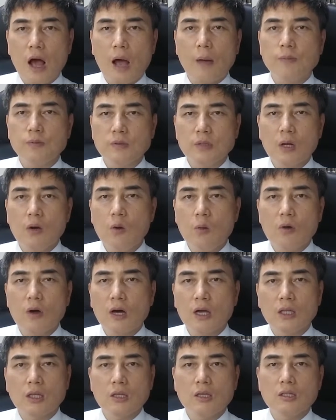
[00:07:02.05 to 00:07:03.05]
압살롬과
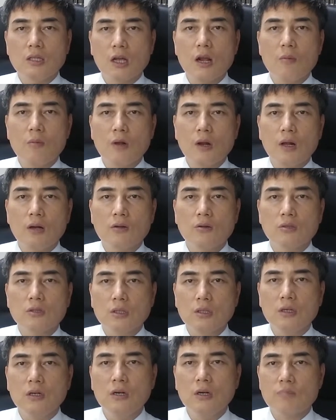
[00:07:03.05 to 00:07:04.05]
같은 사람이라는
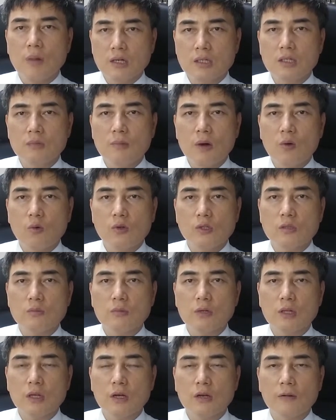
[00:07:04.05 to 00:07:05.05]
것을 말씀하고
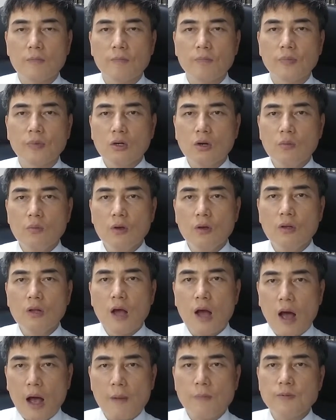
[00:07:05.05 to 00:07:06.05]
있습니다. 그러면
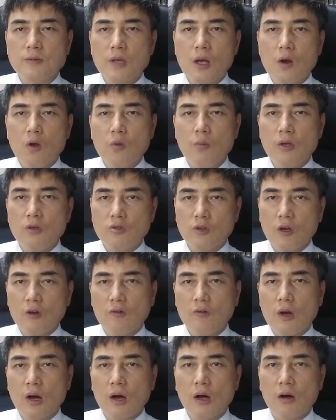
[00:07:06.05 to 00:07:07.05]
압살롬의
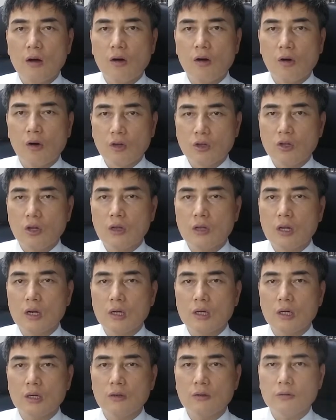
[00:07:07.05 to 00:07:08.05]
최후가 어떻게
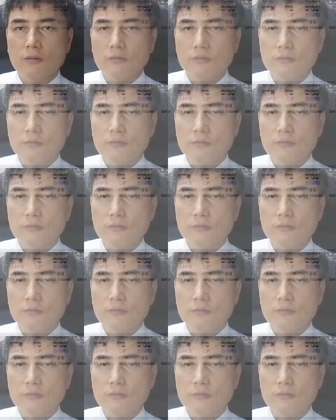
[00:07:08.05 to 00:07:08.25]
될까요?